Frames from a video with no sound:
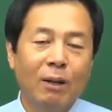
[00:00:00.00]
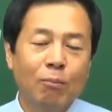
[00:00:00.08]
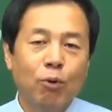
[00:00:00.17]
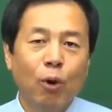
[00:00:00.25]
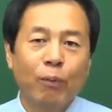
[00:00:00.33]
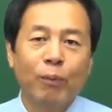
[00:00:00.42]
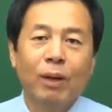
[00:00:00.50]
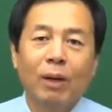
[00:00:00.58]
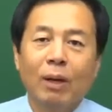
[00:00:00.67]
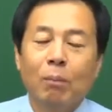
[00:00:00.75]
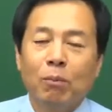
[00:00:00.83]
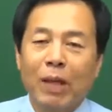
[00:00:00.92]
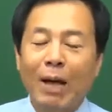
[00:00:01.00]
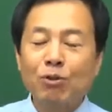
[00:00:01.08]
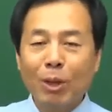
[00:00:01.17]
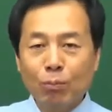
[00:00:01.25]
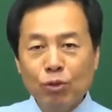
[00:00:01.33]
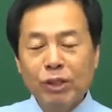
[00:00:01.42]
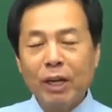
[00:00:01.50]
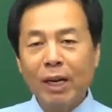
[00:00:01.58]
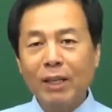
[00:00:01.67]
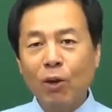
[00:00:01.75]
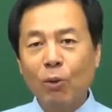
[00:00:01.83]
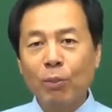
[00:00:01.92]
물론 나중에 문제를 할
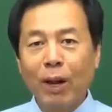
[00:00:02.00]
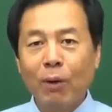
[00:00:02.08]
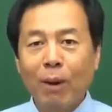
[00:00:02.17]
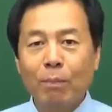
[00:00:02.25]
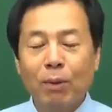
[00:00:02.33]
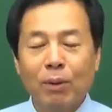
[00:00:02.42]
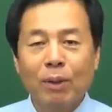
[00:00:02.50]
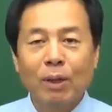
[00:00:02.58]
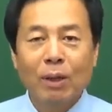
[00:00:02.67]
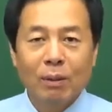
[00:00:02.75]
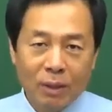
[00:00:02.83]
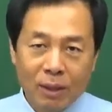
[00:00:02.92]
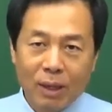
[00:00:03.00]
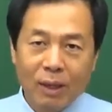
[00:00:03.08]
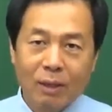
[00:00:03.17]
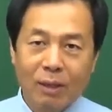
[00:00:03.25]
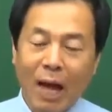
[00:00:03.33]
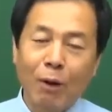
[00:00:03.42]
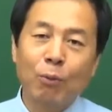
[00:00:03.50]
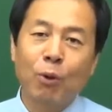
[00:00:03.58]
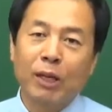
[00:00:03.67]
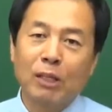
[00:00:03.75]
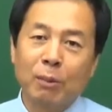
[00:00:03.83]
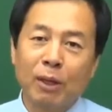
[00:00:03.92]
때 여러분하고 한번 이렇게
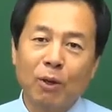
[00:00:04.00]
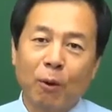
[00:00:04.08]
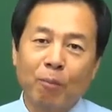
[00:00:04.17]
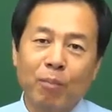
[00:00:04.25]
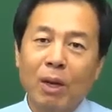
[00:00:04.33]
다뤄보겠지만요.